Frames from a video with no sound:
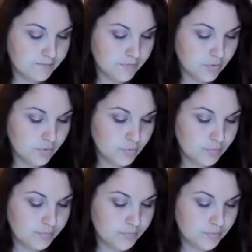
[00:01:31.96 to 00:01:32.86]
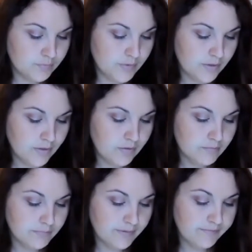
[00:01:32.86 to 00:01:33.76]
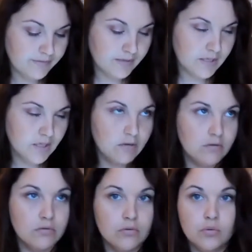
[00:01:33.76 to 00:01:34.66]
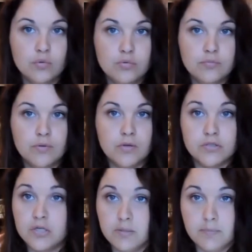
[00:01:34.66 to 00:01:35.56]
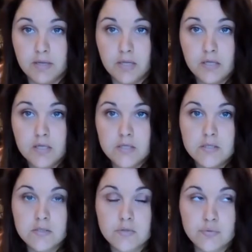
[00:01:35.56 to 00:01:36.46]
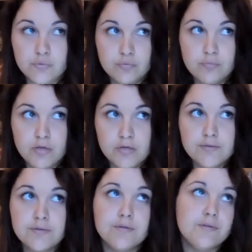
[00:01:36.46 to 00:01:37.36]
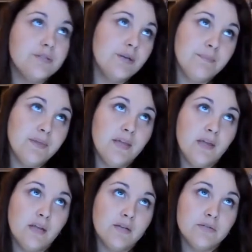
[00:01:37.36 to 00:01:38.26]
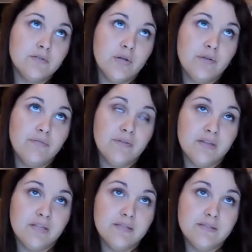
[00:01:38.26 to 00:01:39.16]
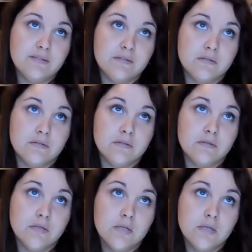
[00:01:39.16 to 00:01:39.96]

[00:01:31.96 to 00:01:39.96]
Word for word: ton youtubeur préféré euh, Youtubeur, j'en ai pas youtubeuse. Euh, j'aime bien Enjoy Phoenix euh,